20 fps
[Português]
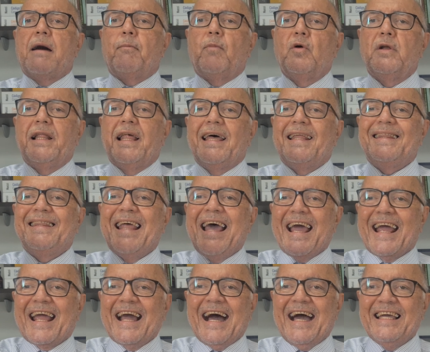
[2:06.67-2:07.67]
a mulher
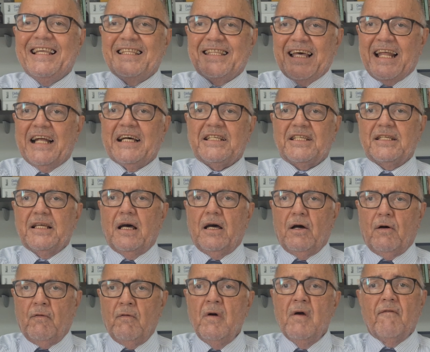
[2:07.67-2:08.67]
negar a
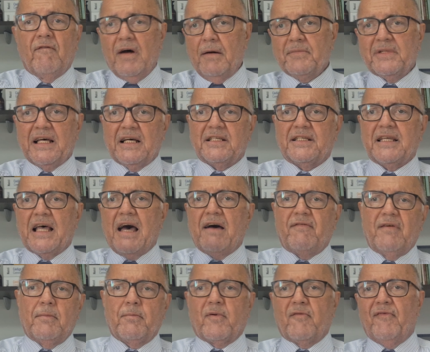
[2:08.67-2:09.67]
interação, vamos dançar,
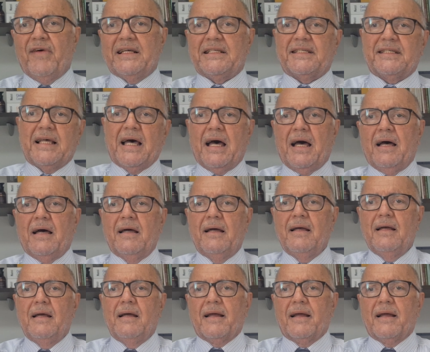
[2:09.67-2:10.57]
vamos conversar,